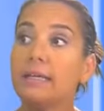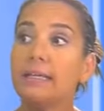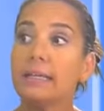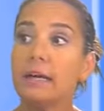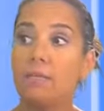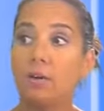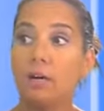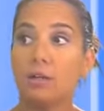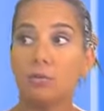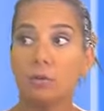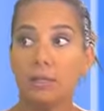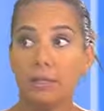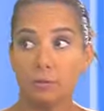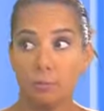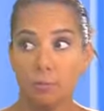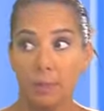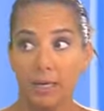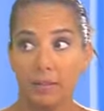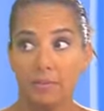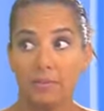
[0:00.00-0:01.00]
d'avoir de
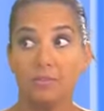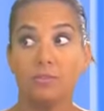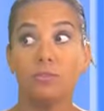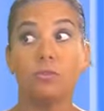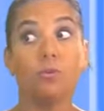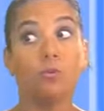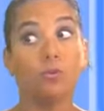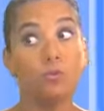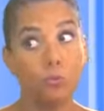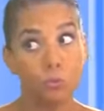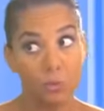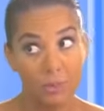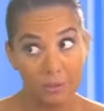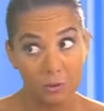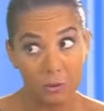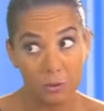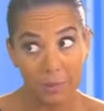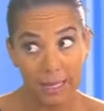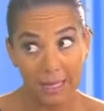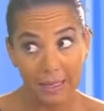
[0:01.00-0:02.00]
l'expertise dans tous les
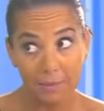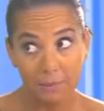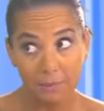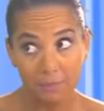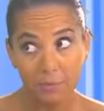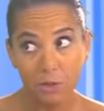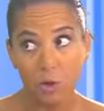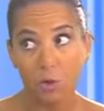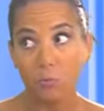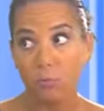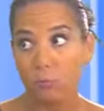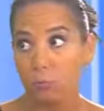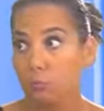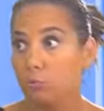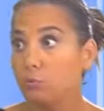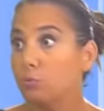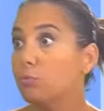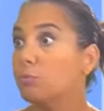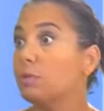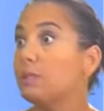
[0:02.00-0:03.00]
domaines, en
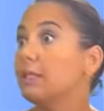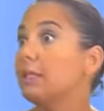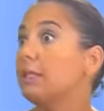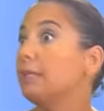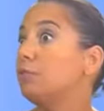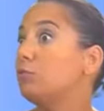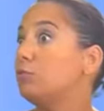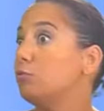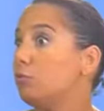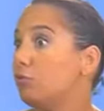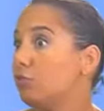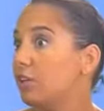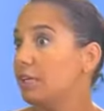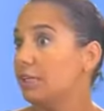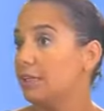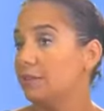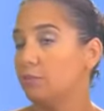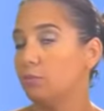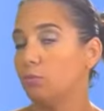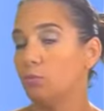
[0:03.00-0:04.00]
fonction des
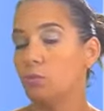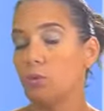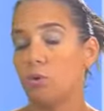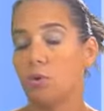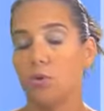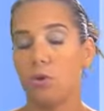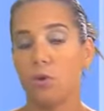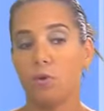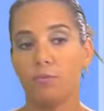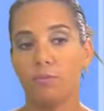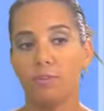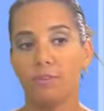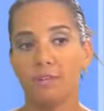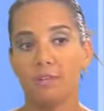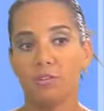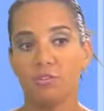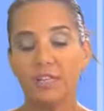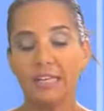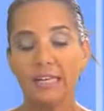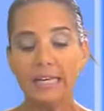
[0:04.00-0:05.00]
sujets qui sont euh,
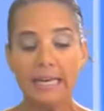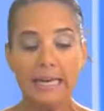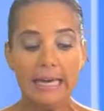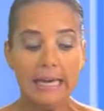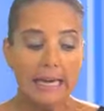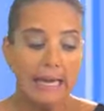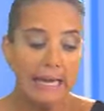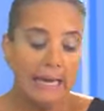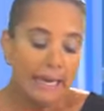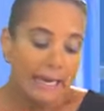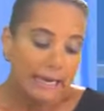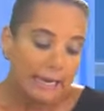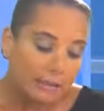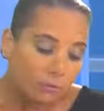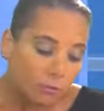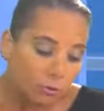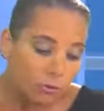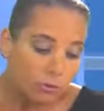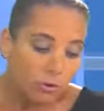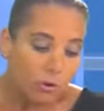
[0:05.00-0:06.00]
envisagés.
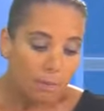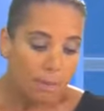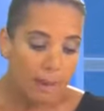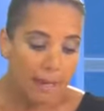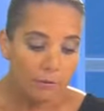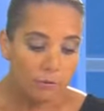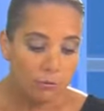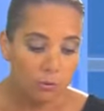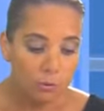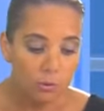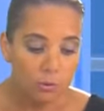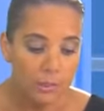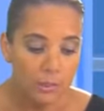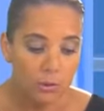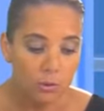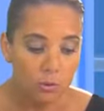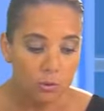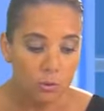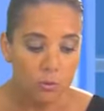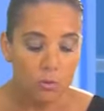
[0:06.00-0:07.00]
Et d'autre part,
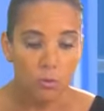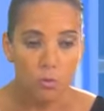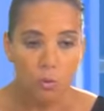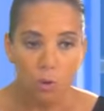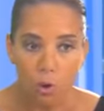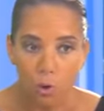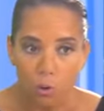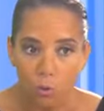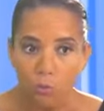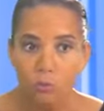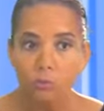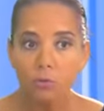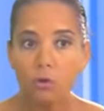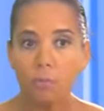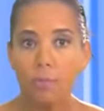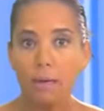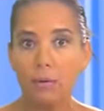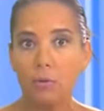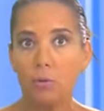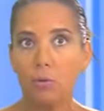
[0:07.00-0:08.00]
celui que l'on
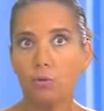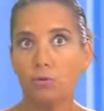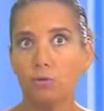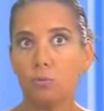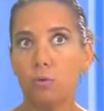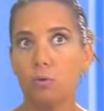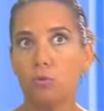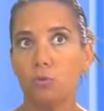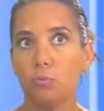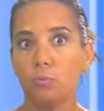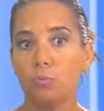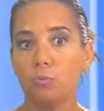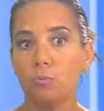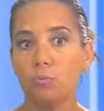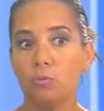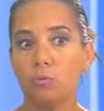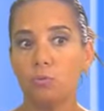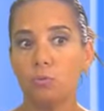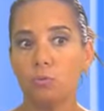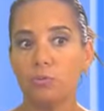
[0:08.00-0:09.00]
rencontre malheureusement dans
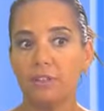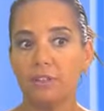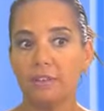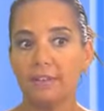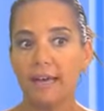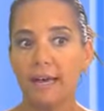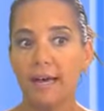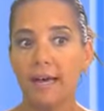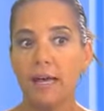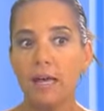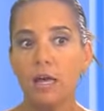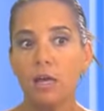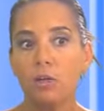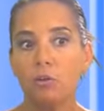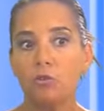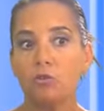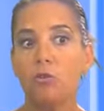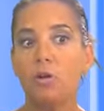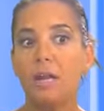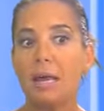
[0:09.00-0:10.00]
beaucoup de nos États,
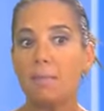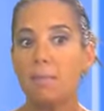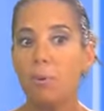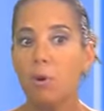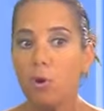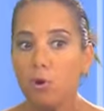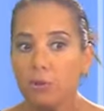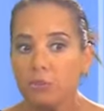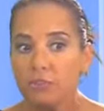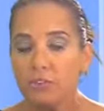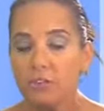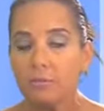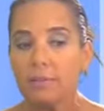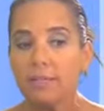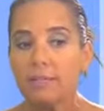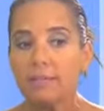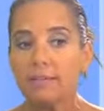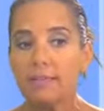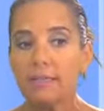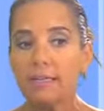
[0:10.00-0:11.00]
de la
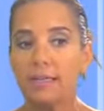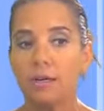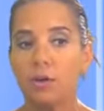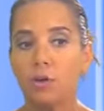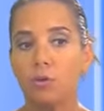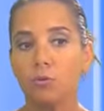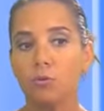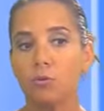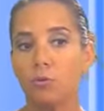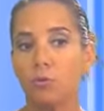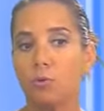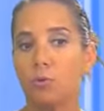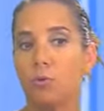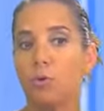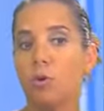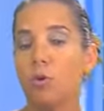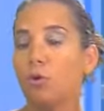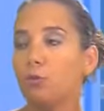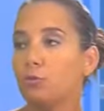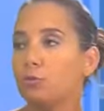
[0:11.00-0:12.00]
proximité entre
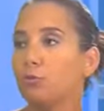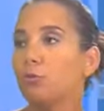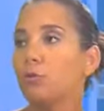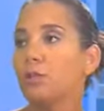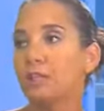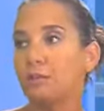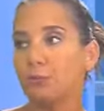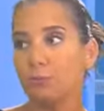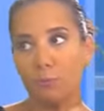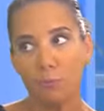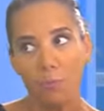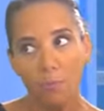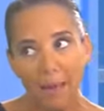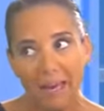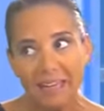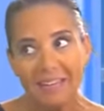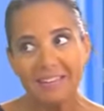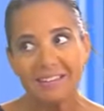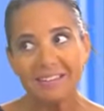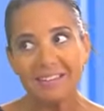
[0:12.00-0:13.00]
ceux qui font
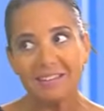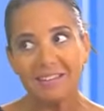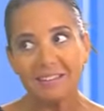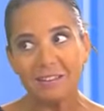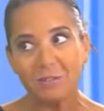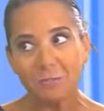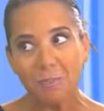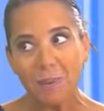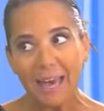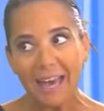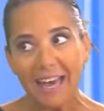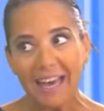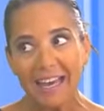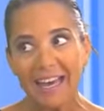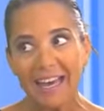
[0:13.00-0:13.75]
partie des experts